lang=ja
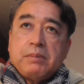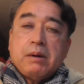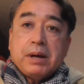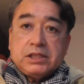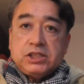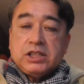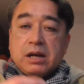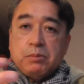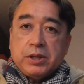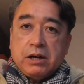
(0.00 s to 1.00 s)
まあ、待ち時
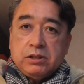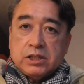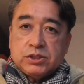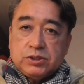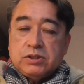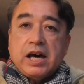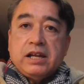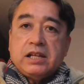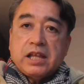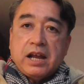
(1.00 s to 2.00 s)
間もなくてすぐ
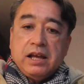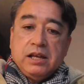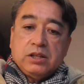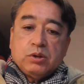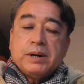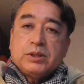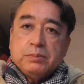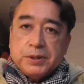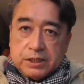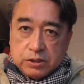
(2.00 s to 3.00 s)
入れたら戸惑
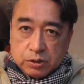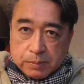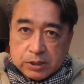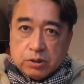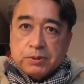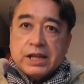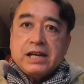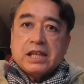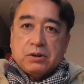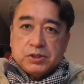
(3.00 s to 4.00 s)
も戸惑いもな
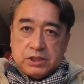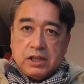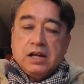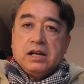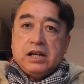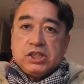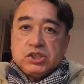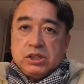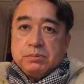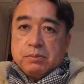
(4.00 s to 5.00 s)
いだろうし練
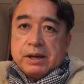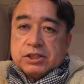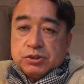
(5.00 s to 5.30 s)
習にもまあ、